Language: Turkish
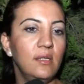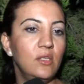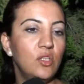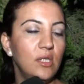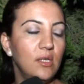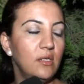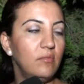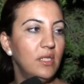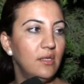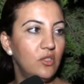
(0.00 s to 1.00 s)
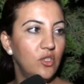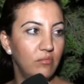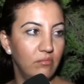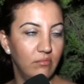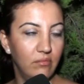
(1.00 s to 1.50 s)
ilişkilerim,
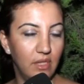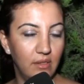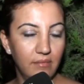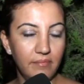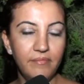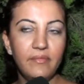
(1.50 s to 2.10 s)
iletişimlerim